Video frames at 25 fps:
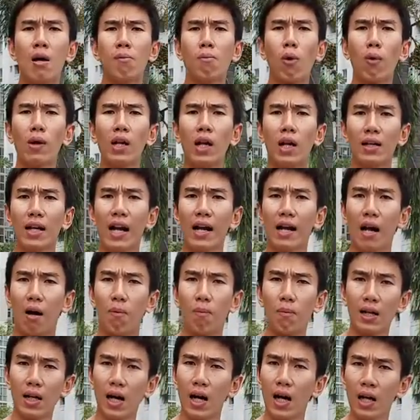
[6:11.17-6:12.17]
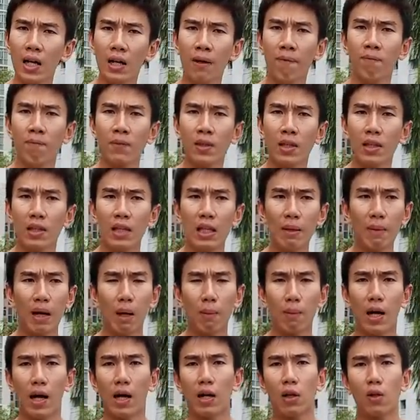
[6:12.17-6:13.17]
một cái lực tác động lớn nhưng mà
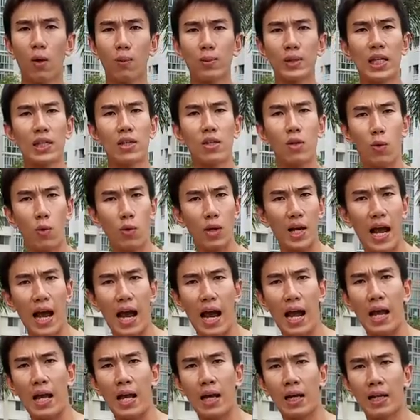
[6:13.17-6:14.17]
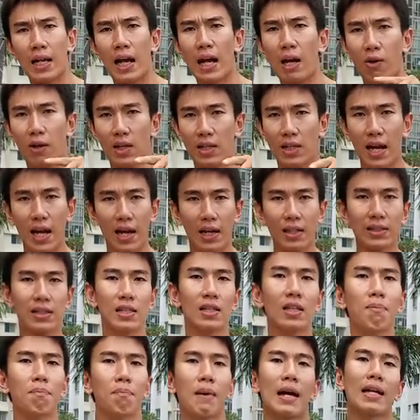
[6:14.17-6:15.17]
đồng thời nó cũng sẽ vũ ra theo thời gian nó sẽ
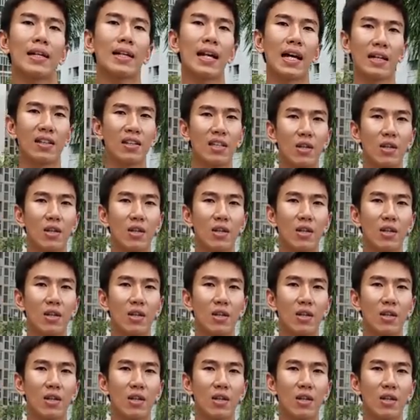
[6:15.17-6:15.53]
giúp bạn tăng